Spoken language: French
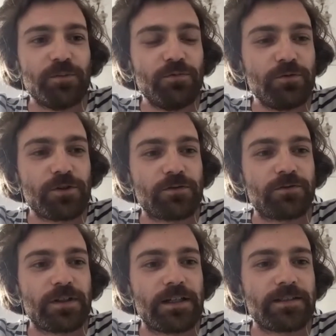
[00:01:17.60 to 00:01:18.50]
début. J'ai
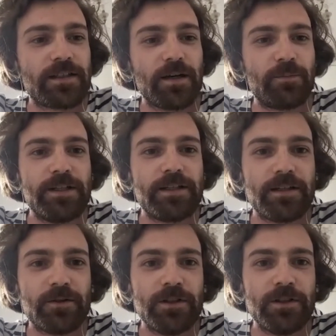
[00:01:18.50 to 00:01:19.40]
fait les arts
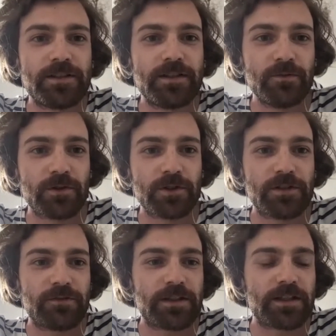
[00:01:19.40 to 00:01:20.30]
appliqués au lycée, donc
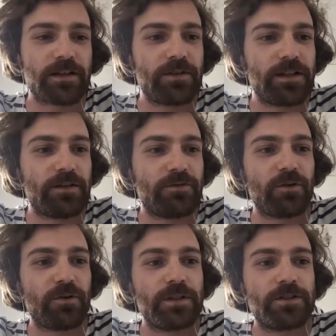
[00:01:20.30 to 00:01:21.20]
j'ai fait très vite des
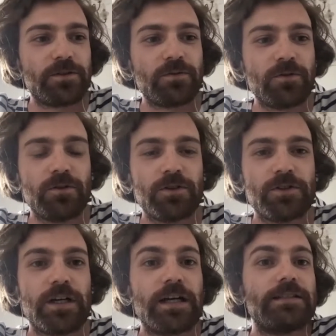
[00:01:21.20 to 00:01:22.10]
formations, euh,
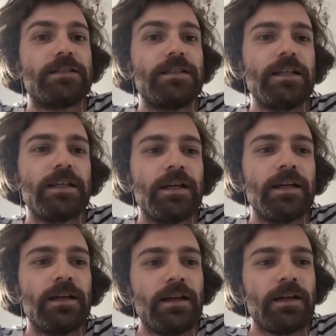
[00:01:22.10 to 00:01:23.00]
artistiques.
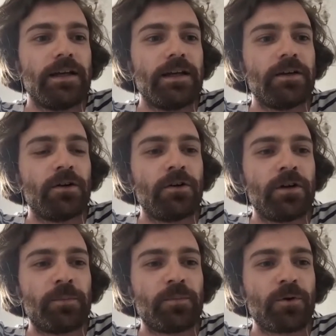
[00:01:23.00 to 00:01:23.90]
Euh,
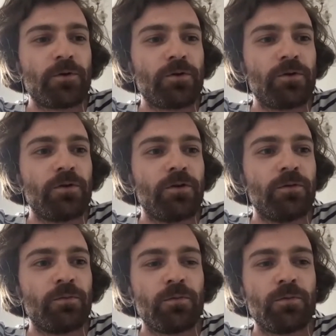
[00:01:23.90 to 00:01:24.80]
et, pendant
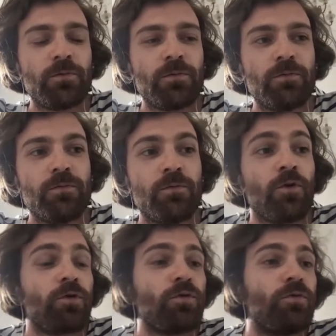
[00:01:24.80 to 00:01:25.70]
euh,
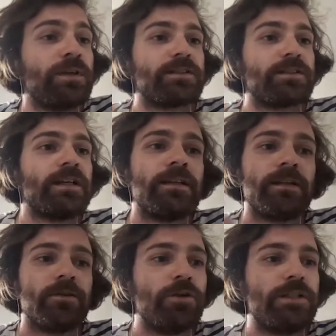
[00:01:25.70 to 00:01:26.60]
en gros mes
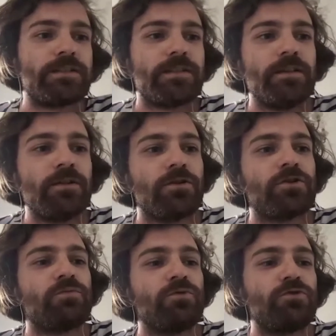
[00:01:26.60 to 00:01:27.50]
années au lycée,
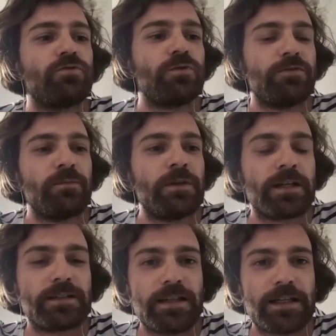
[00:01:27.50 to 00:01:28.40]
euh, je me suis
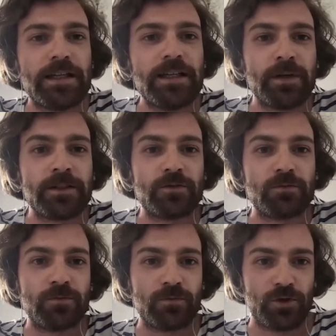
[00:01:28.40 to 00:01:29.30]
familiarisé avec
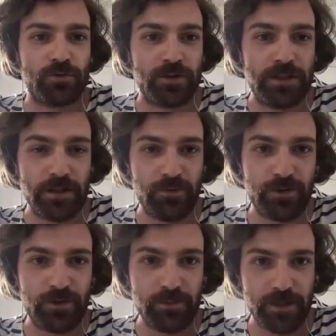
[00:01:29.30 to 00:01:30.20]
l'animation. je faisais des
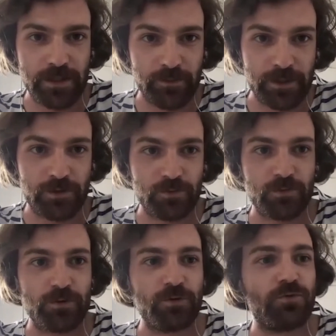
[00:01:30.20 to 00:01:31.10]
films
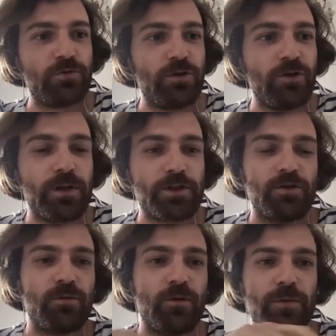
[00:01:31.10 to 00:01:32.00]
d'animation tout seul dans ma
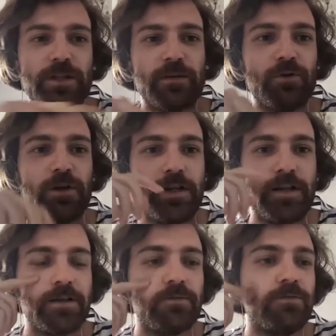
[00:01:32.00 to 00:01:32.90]
chambre en pâte à
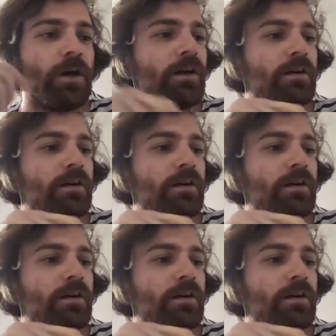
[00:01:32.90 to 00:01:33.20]
modeler ou